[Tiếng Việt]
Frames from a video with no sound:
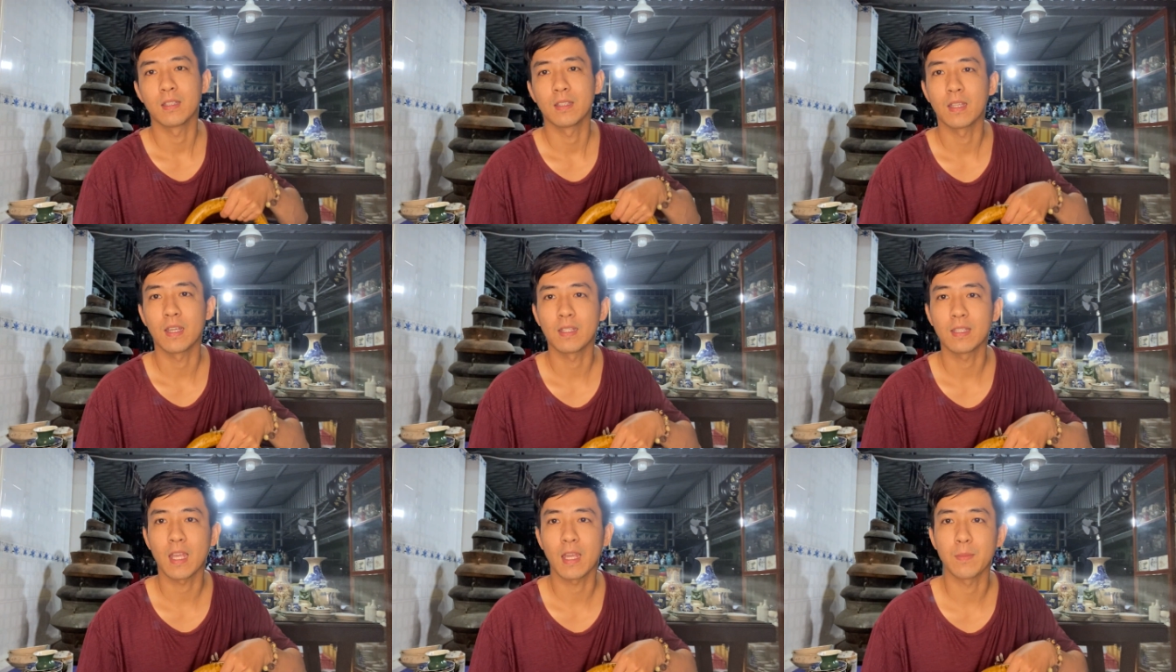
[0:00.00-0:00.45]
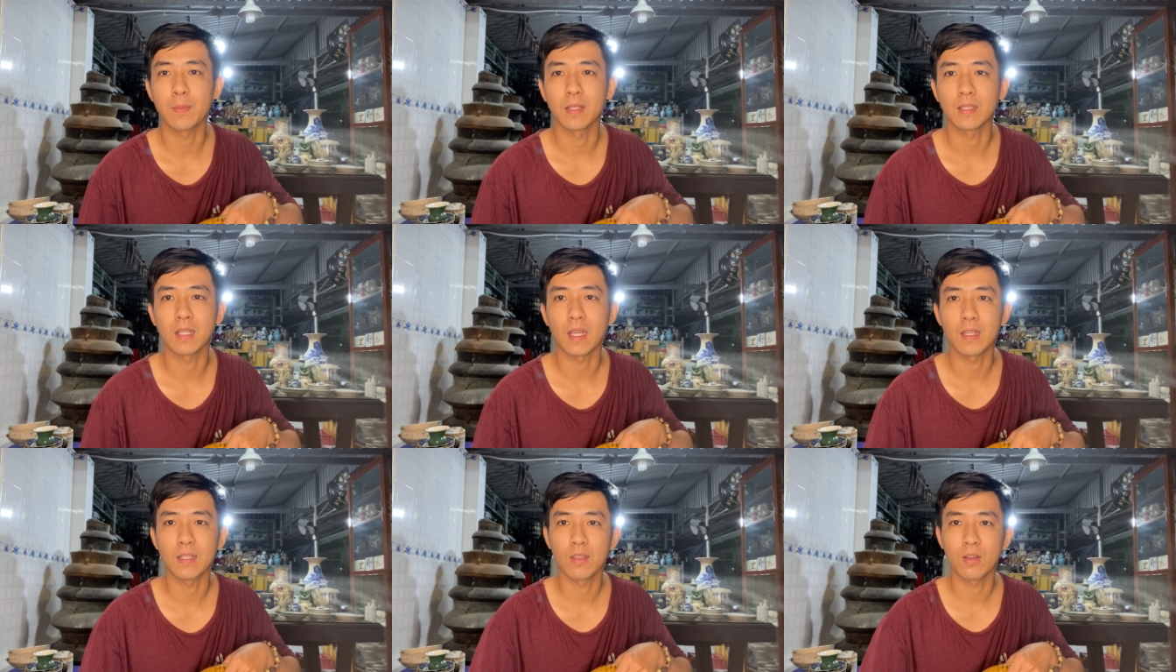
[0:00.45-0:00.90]
Gia Trai
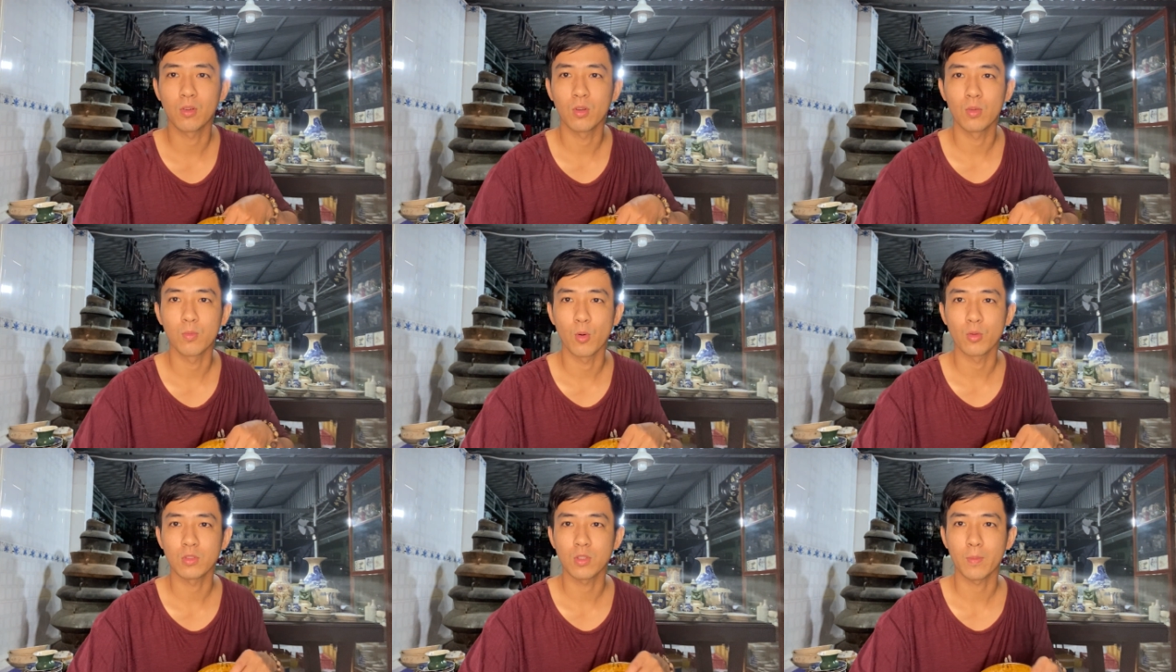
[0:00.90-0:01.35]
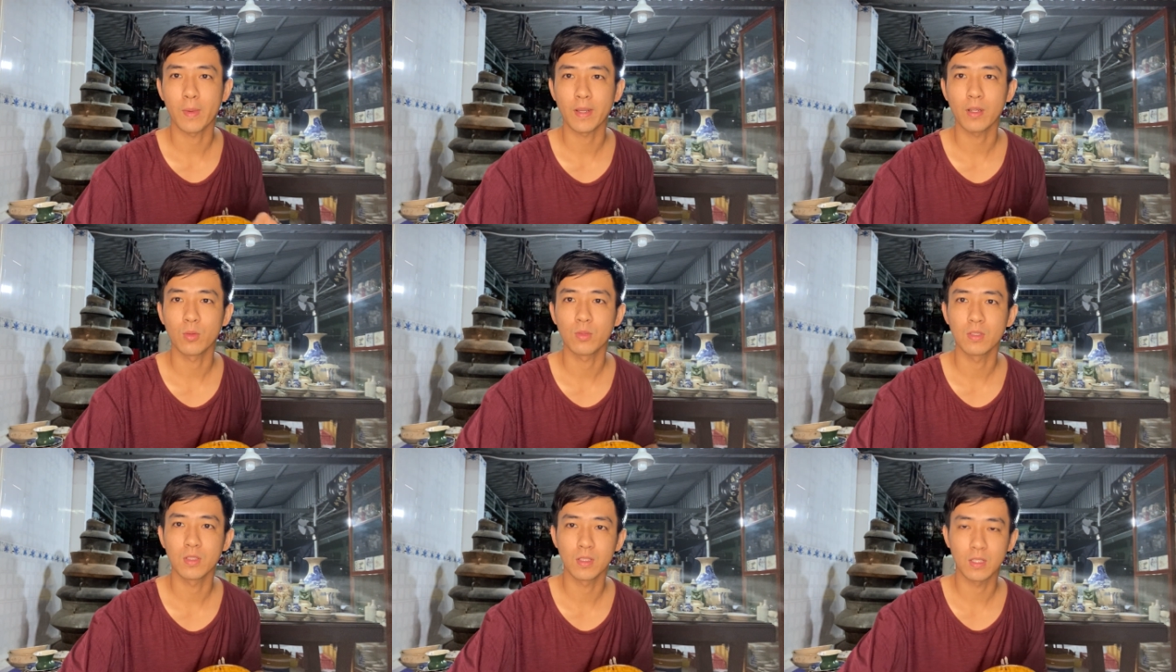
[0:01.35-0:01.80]
miền Tây giao luôn một số mã
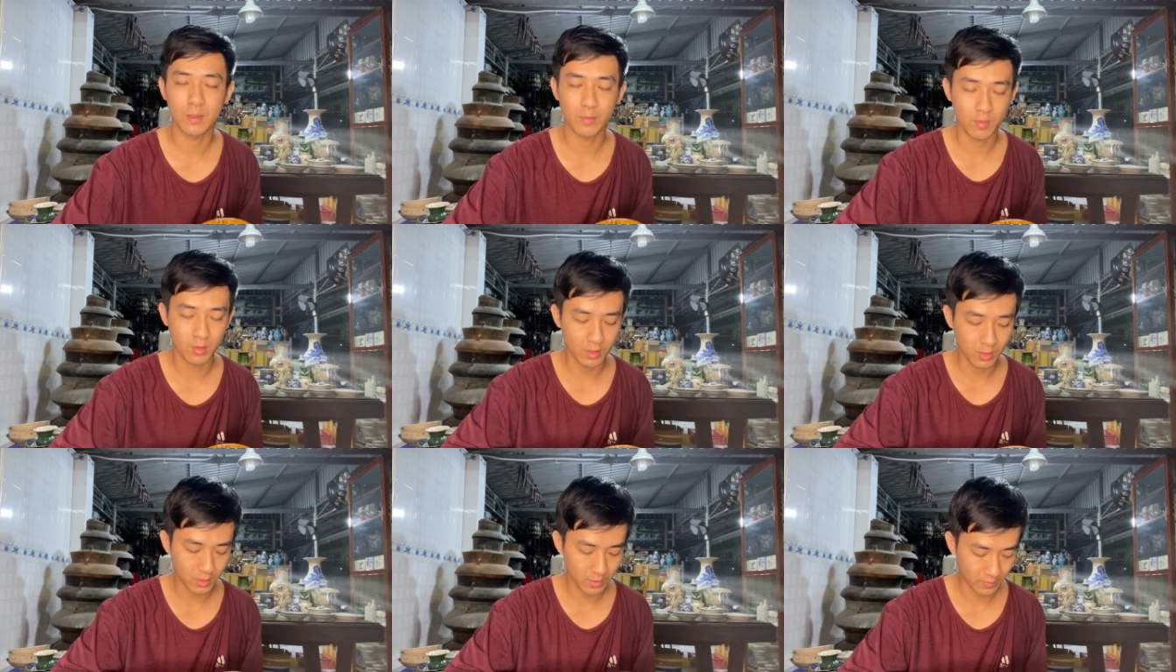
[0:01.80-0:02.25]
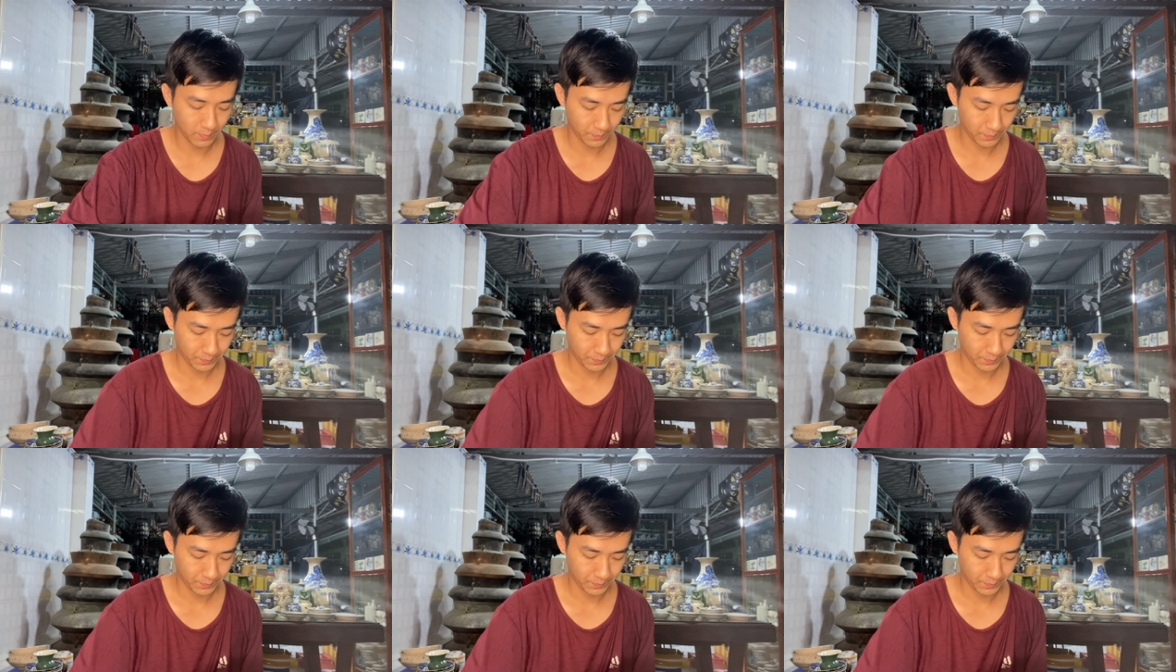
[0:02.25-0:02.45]
đồ xưa nha mọi người